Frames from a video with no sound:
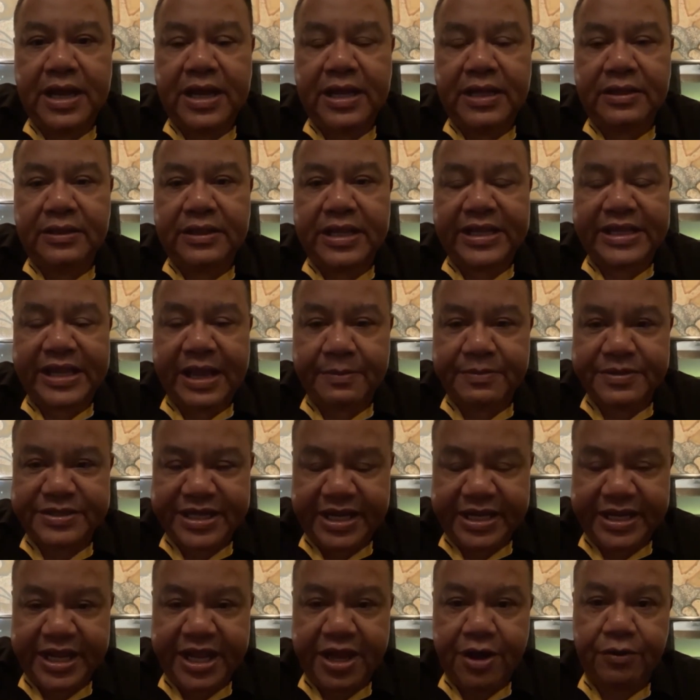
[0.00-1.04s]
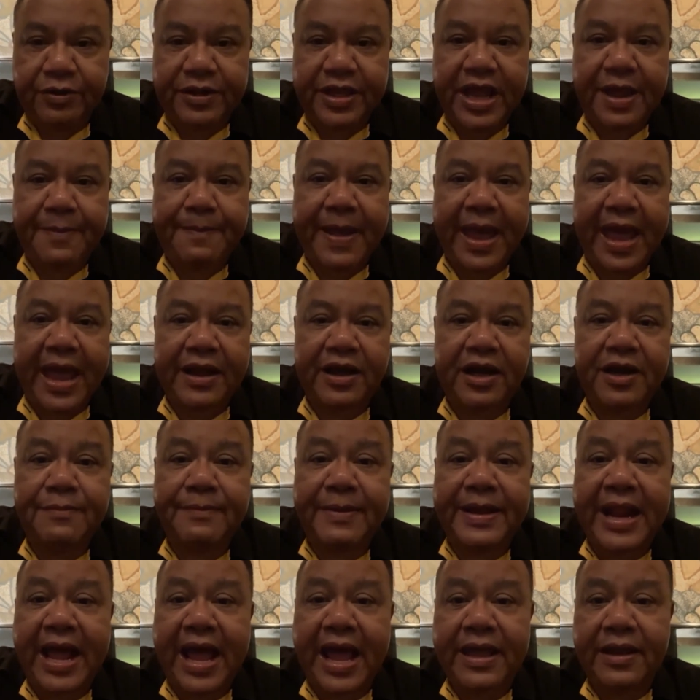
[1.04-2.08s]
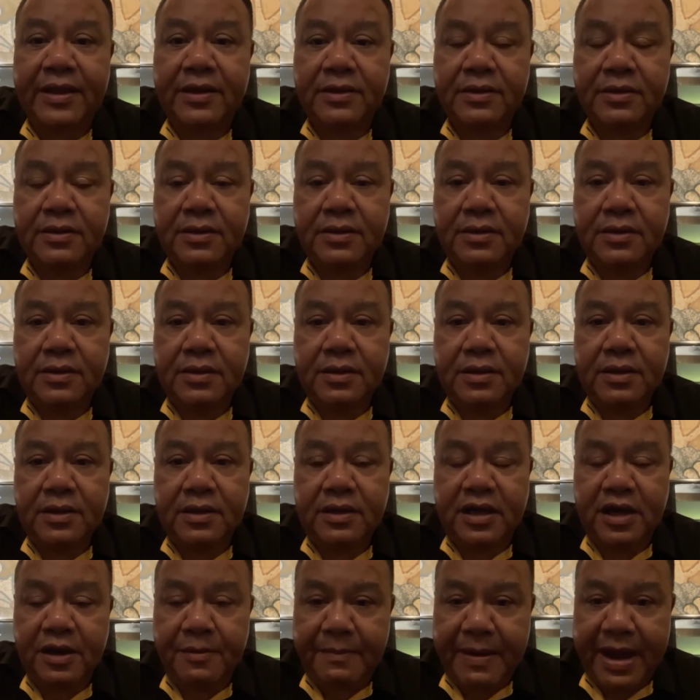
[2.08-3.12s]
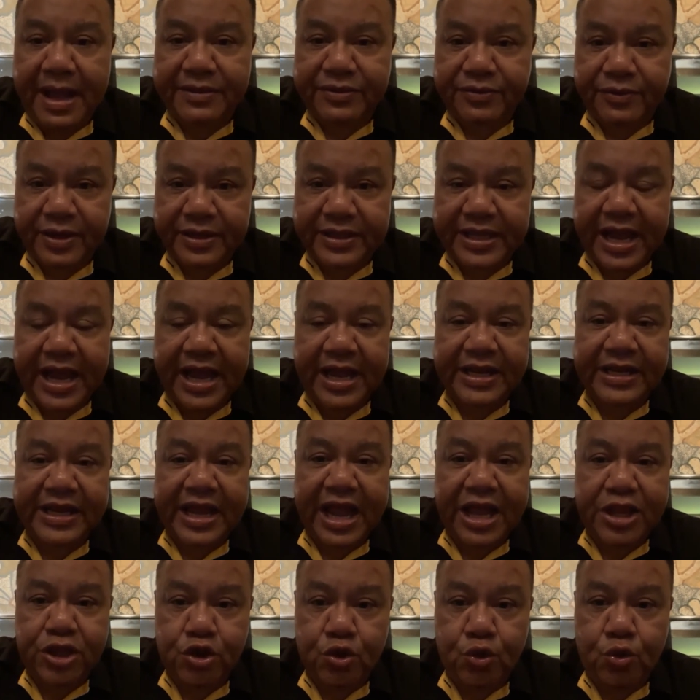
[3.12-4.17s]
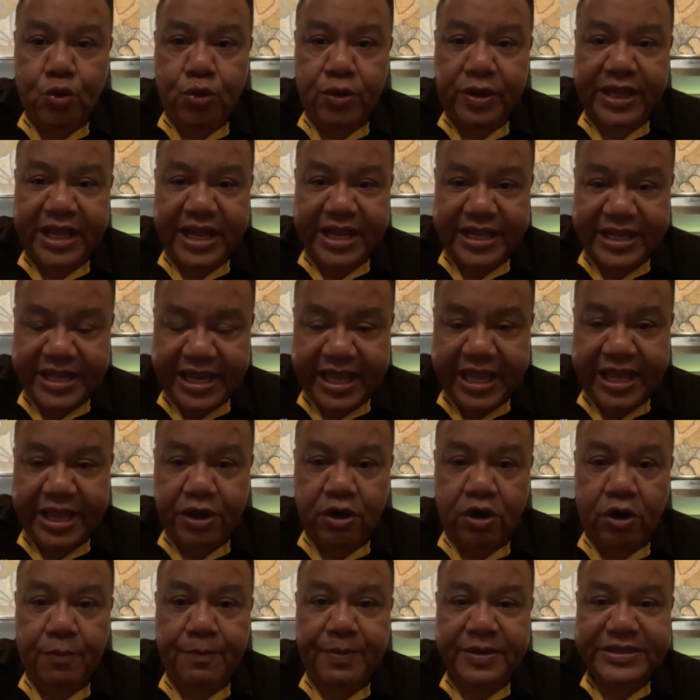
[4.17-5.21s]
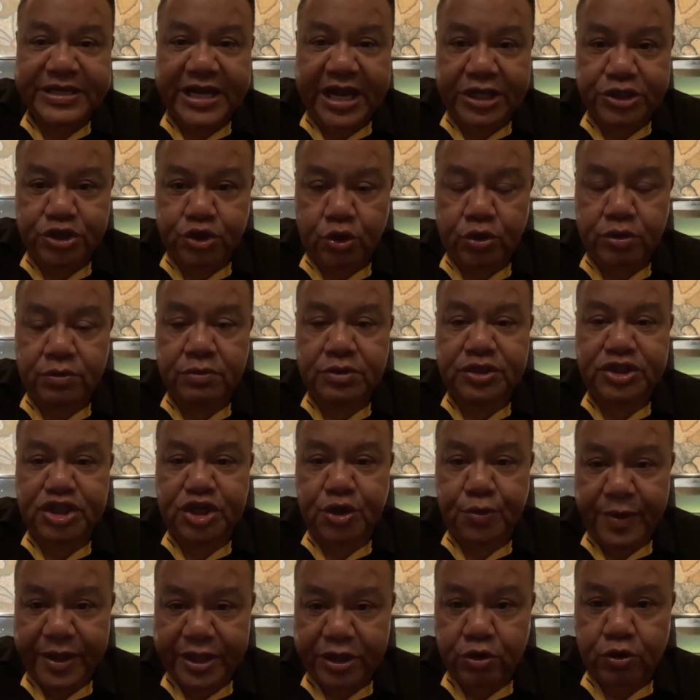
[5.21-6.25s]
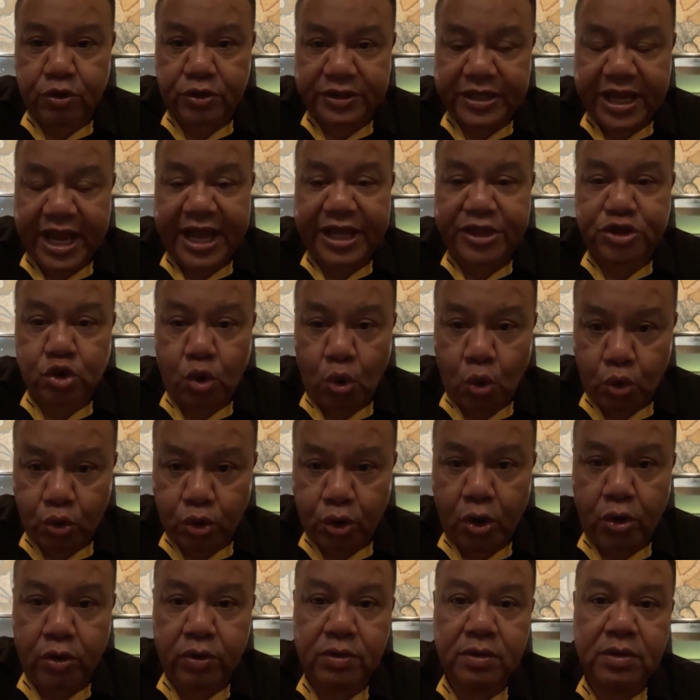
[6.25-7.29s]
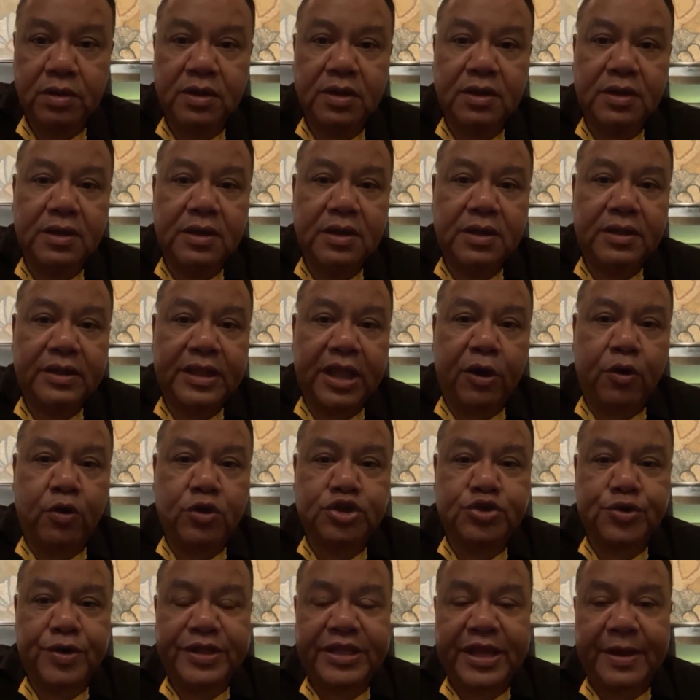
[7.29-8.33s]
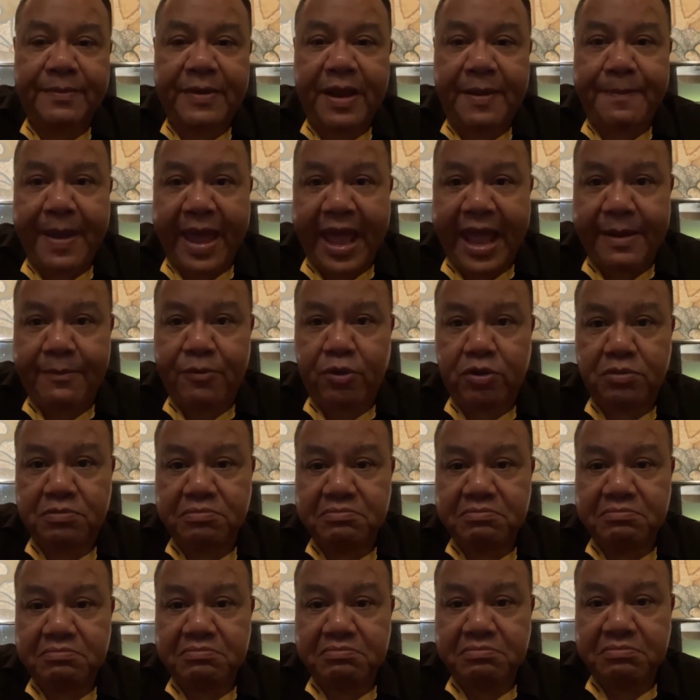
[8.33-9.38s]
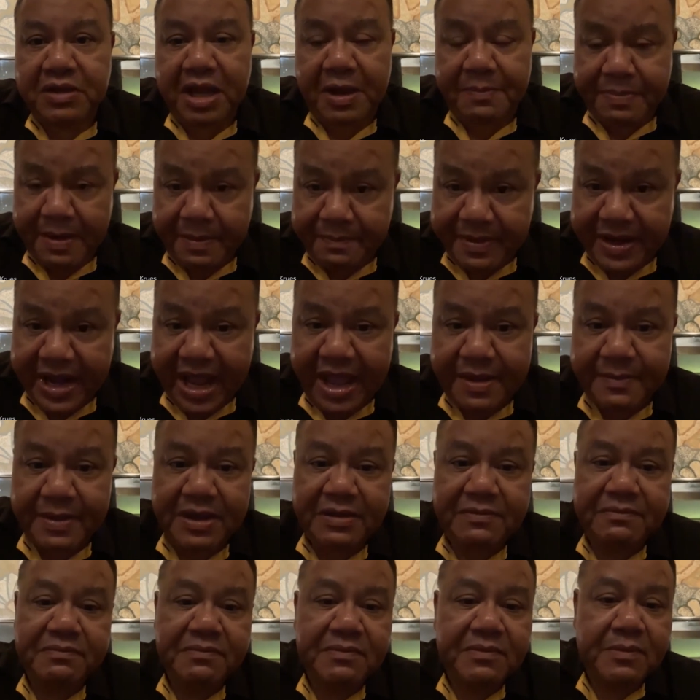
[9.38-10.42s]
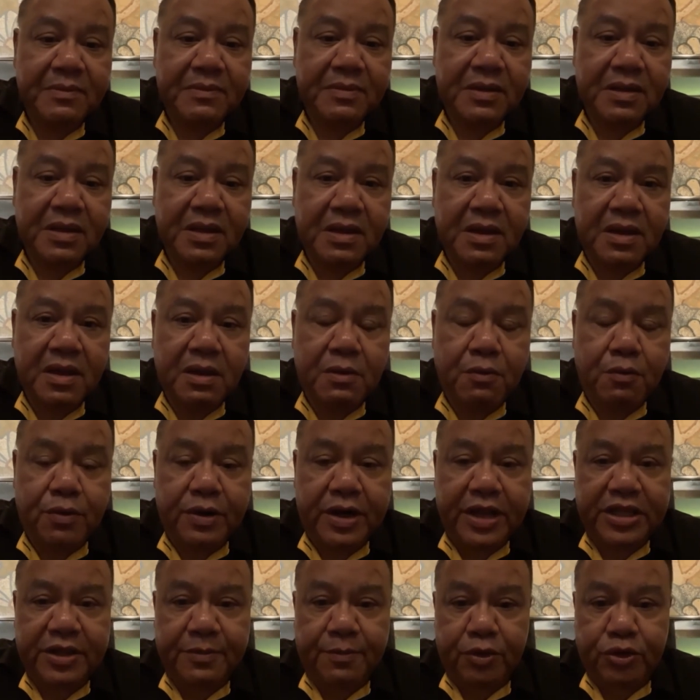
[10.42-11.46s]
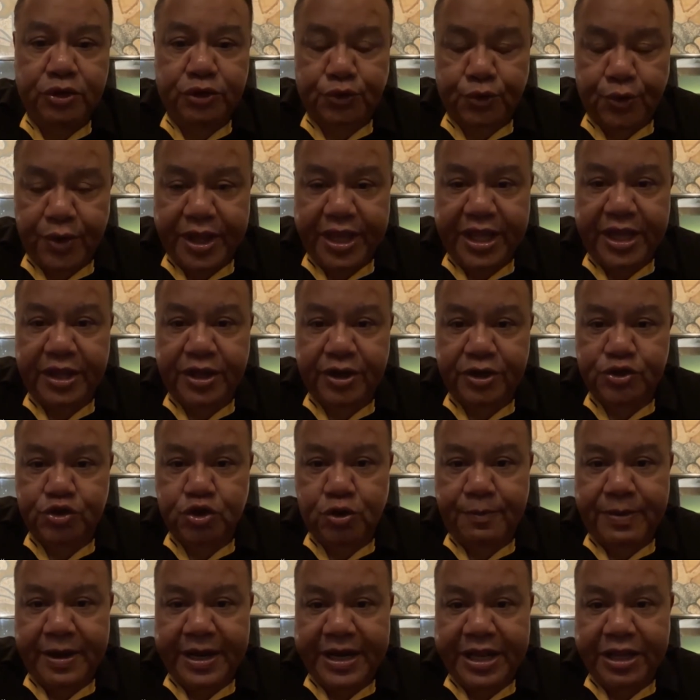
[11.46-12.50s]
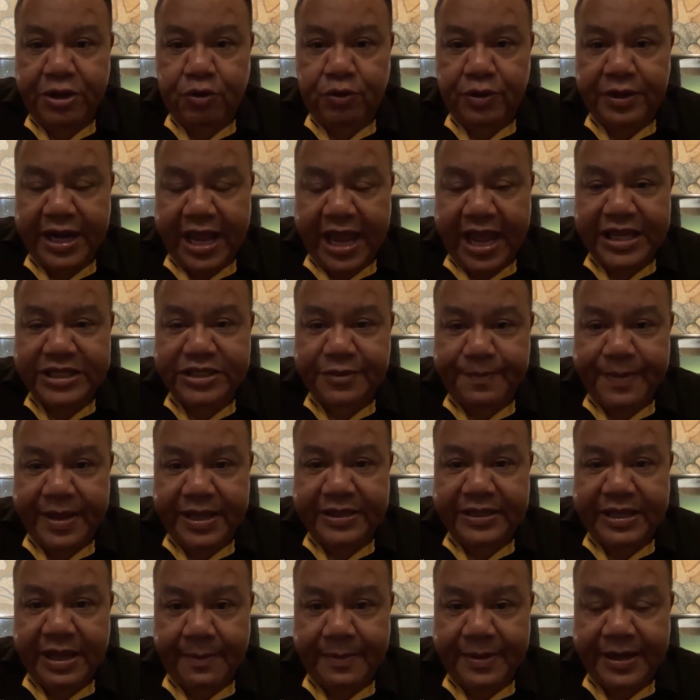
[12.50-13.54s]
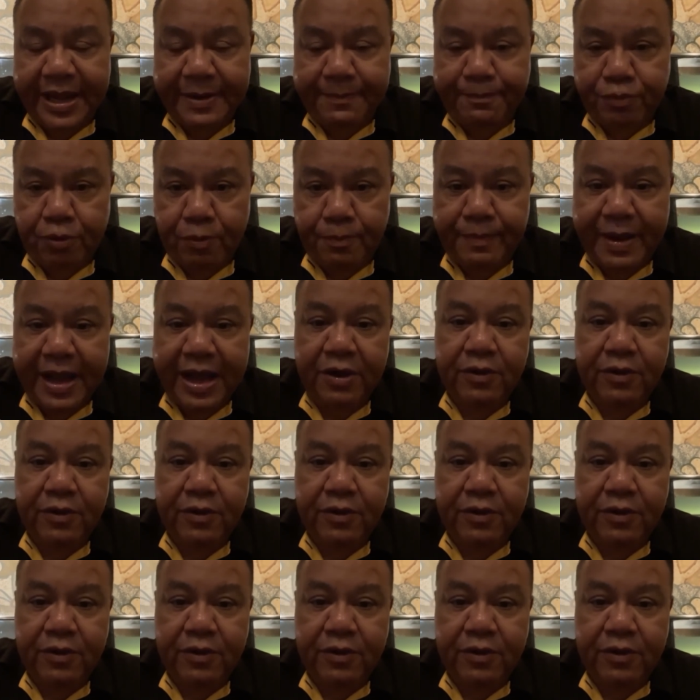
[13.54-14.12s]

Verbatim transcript: นะแต่ทำสิ่งเดียวที่ให้แพงขึ้นไม่ได้คือมาตรฐานการอยู่กินดีของประชาชนชีวิตคนไทยถูกลงแต่คุณจุรินทร์ทำได้แพงหมดงั้นเป็นไปได้ไหมว่ารัฐมนตรีกระทรวงพาณิชย์คนหน้าจะเป็นธรรมนัสพรหม